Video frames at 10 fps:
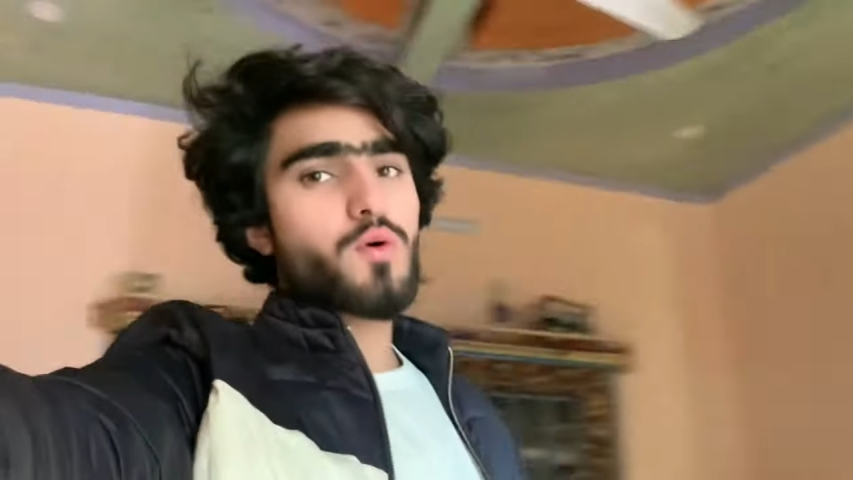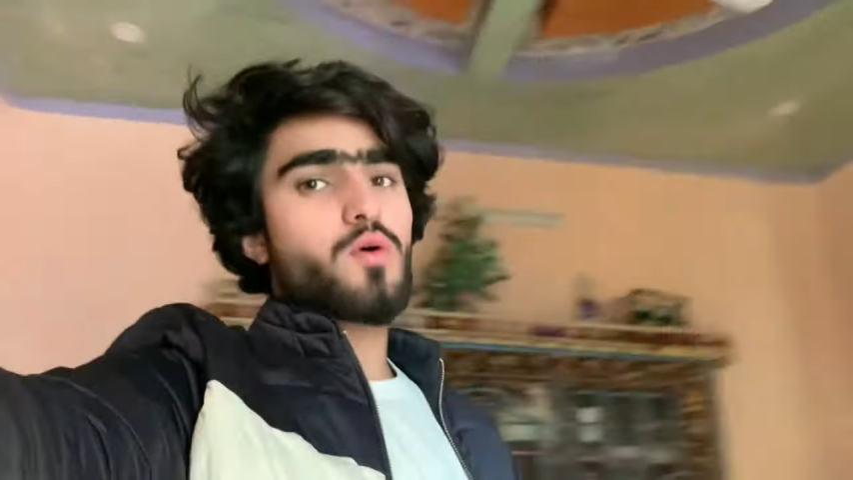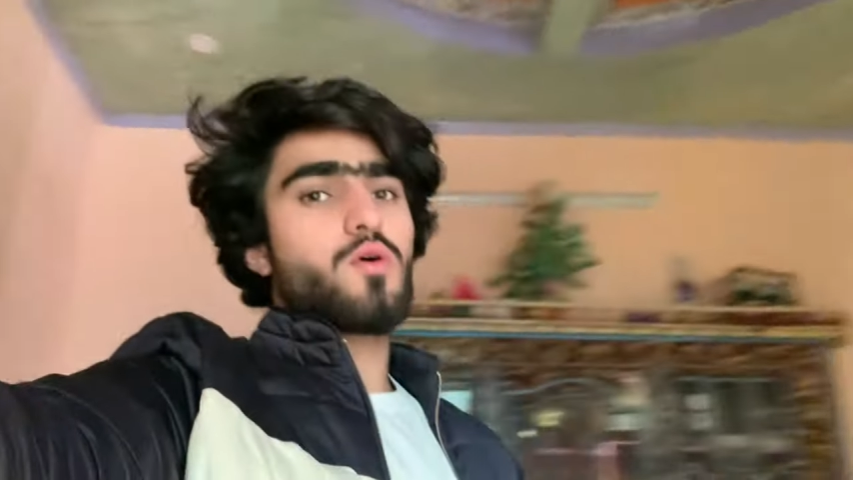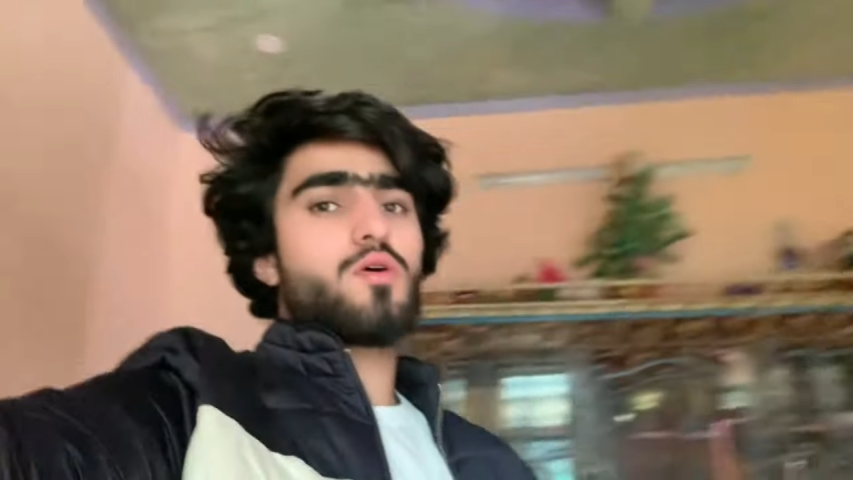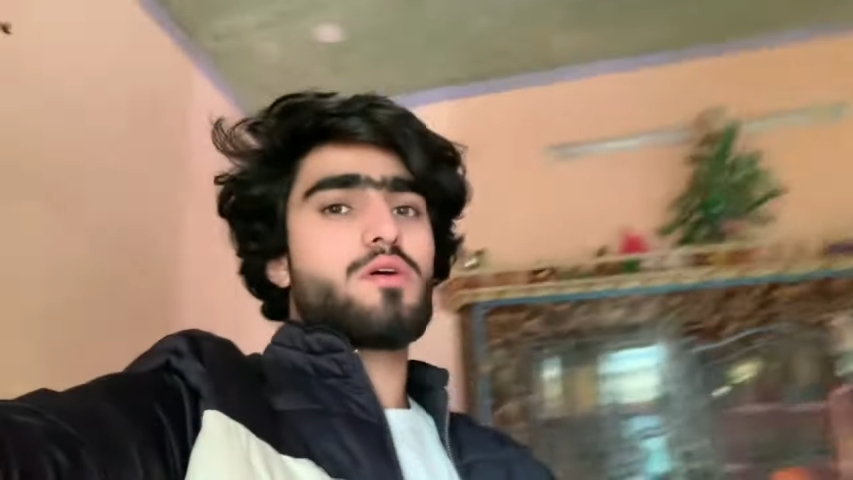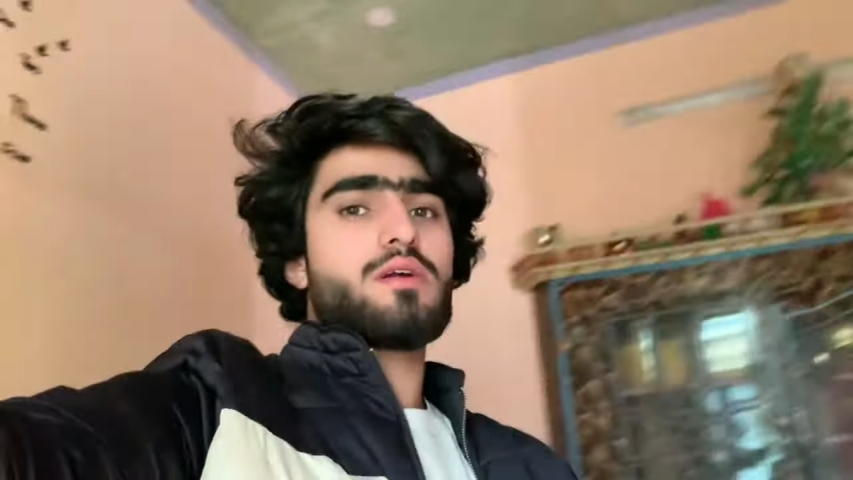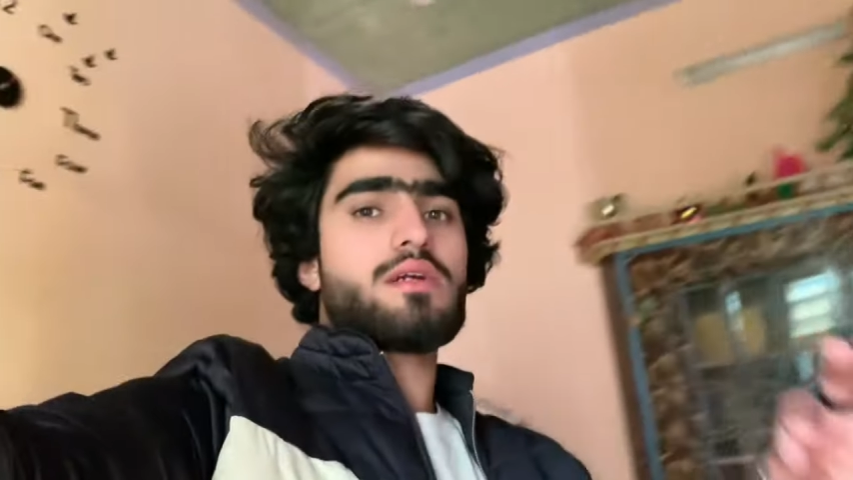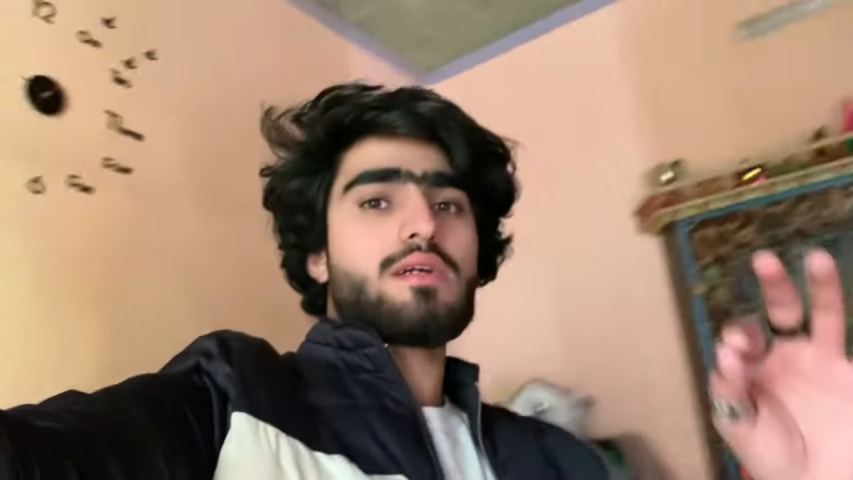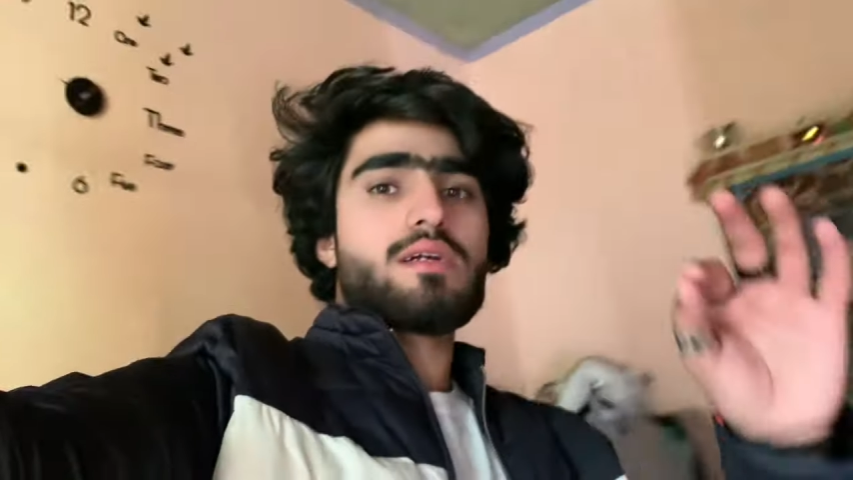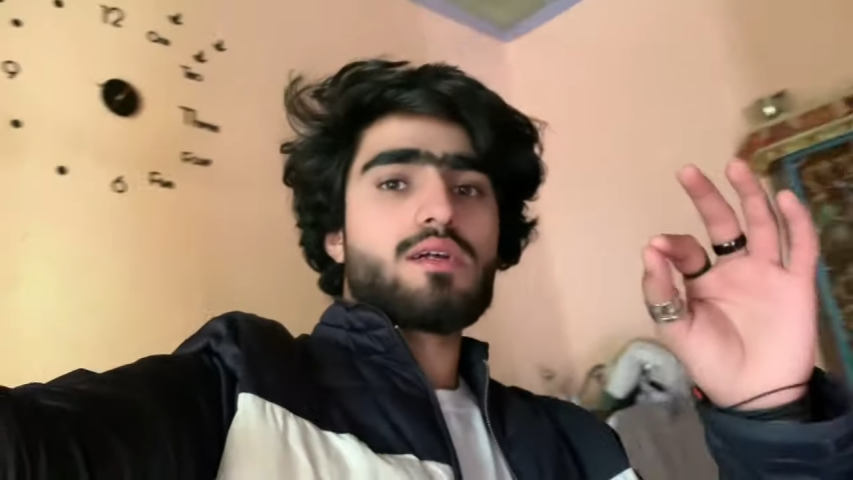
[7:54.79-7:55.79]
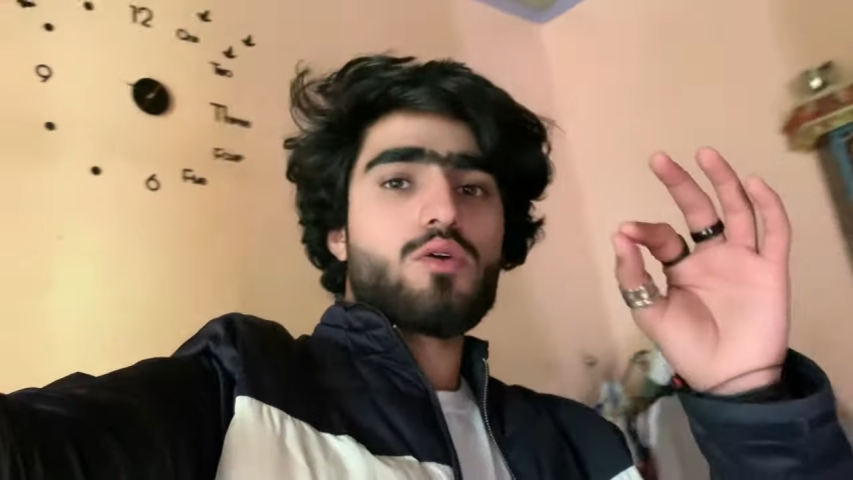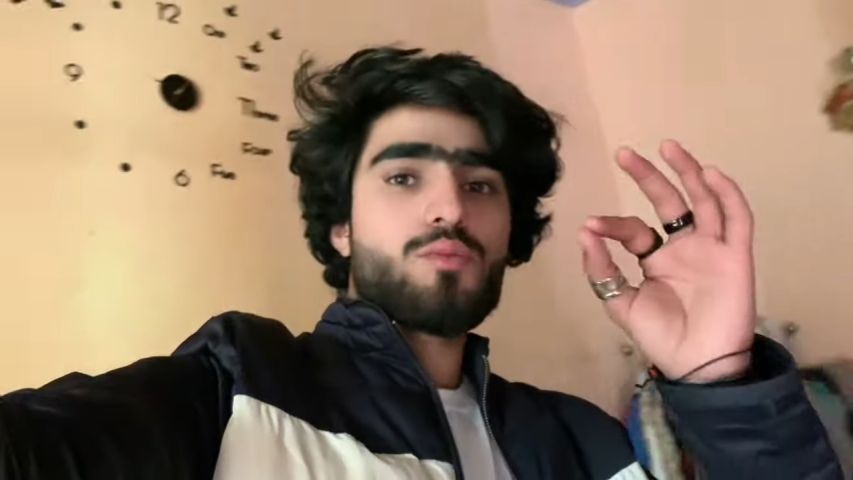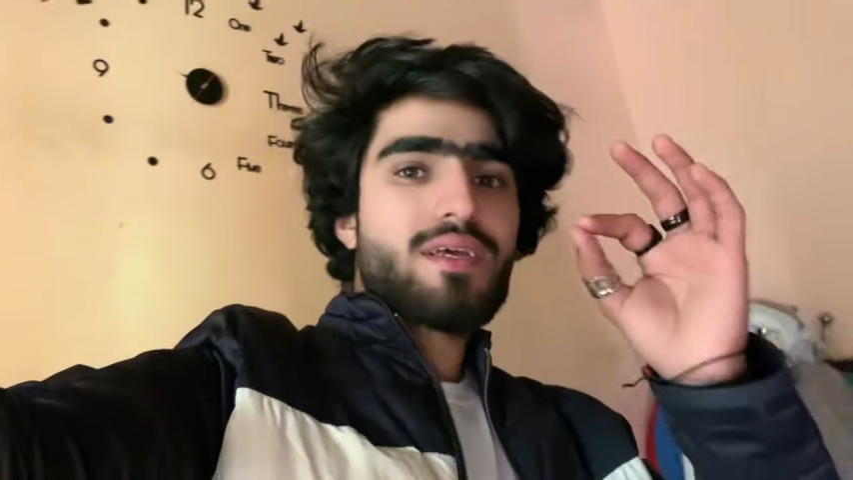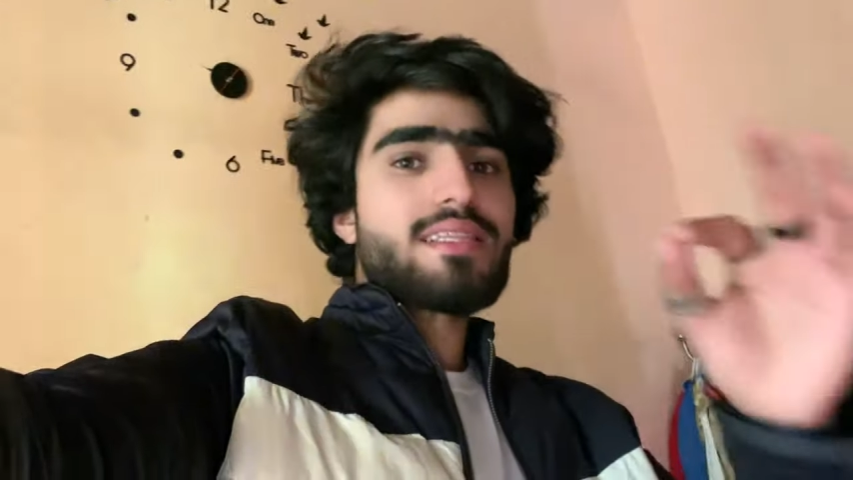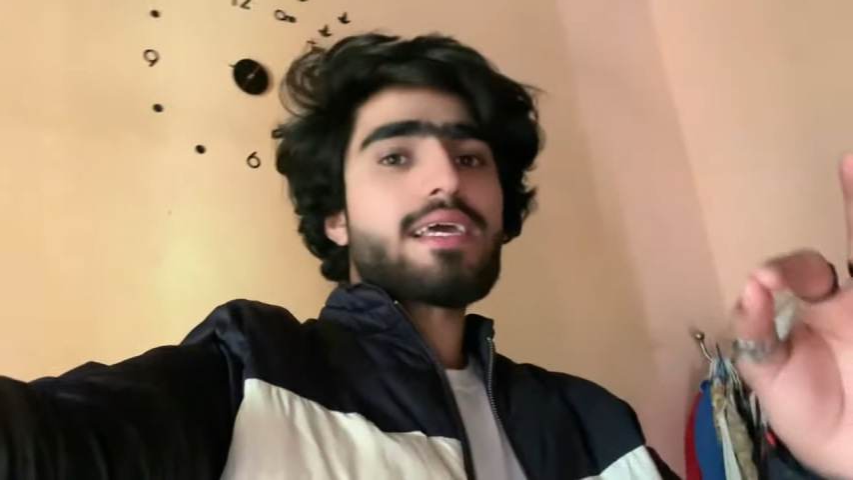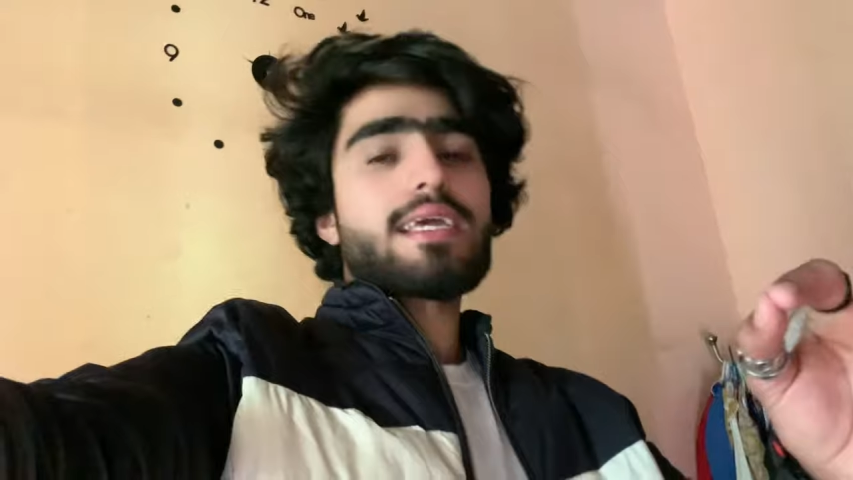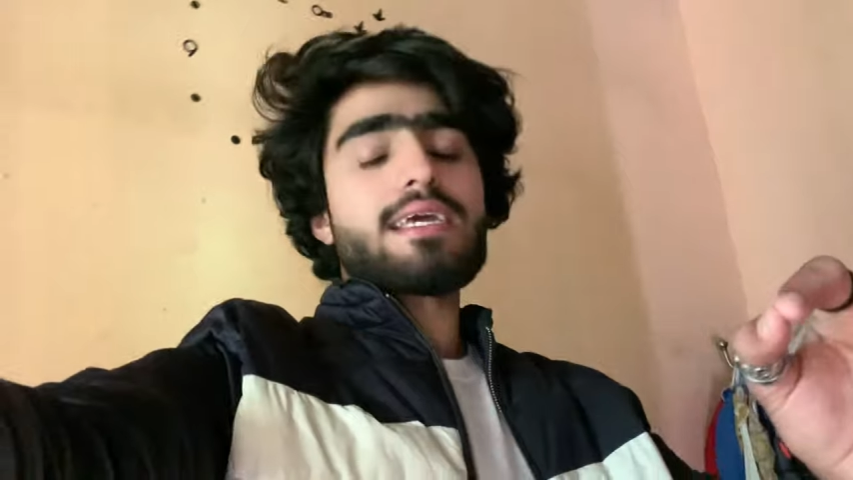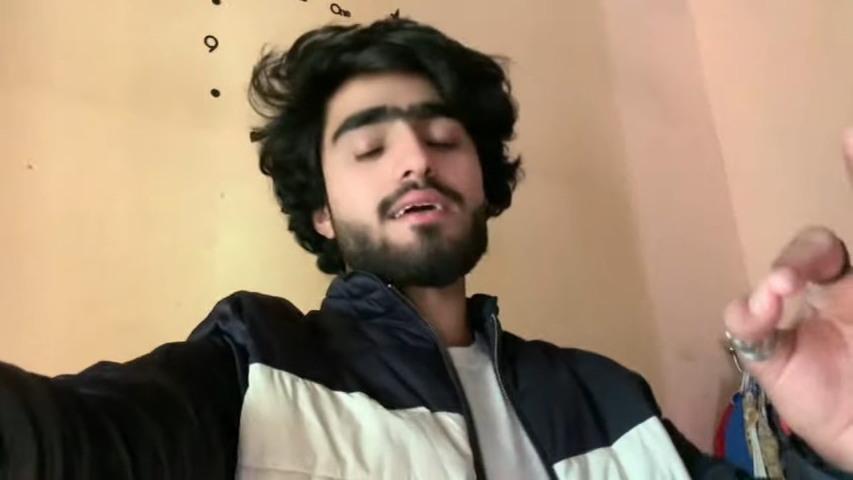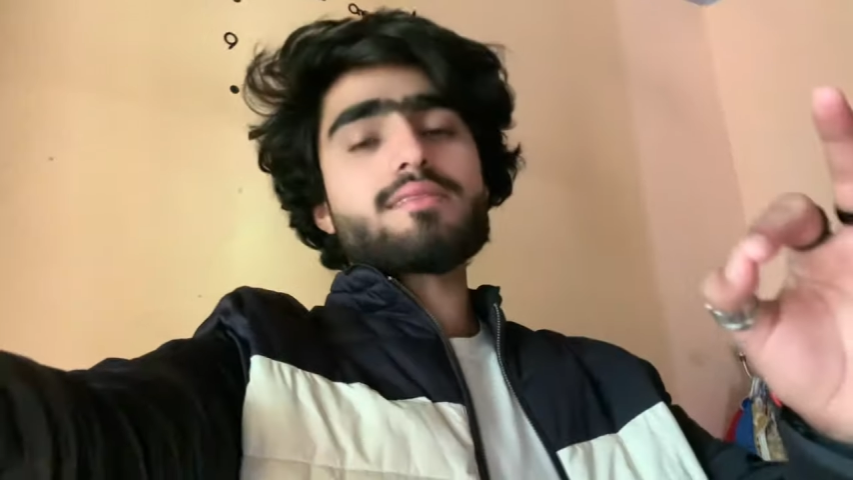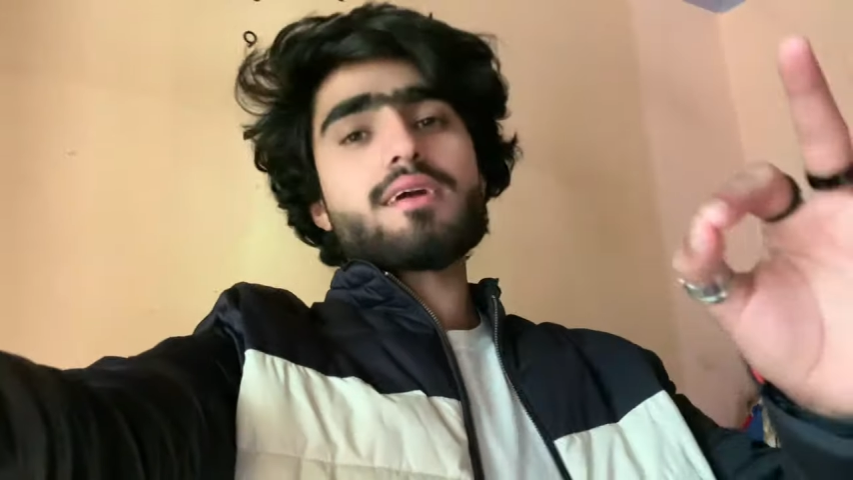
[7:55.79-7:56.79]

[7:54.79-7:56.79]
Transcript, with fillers: और उम्मीद है कि यहाँ